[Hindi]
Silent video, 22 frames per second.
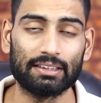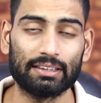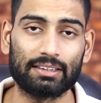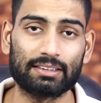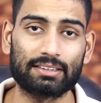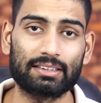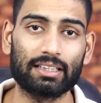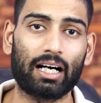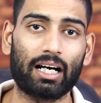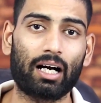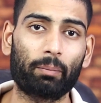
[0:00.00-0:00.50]

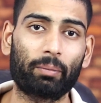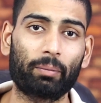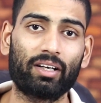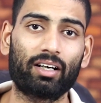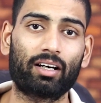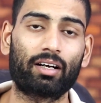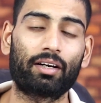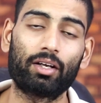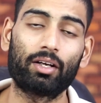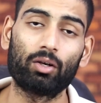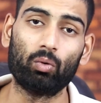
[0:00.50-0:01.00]
जिससे आपकी
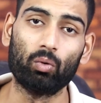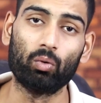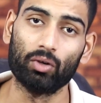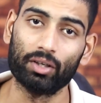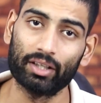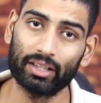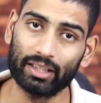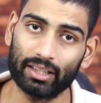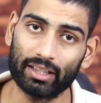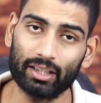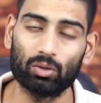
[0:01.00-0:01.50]
अर्निंग
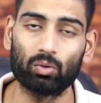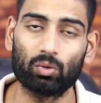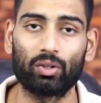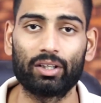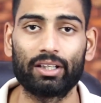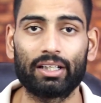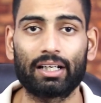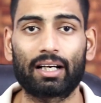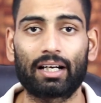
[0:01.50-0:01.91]
होनी ही होनी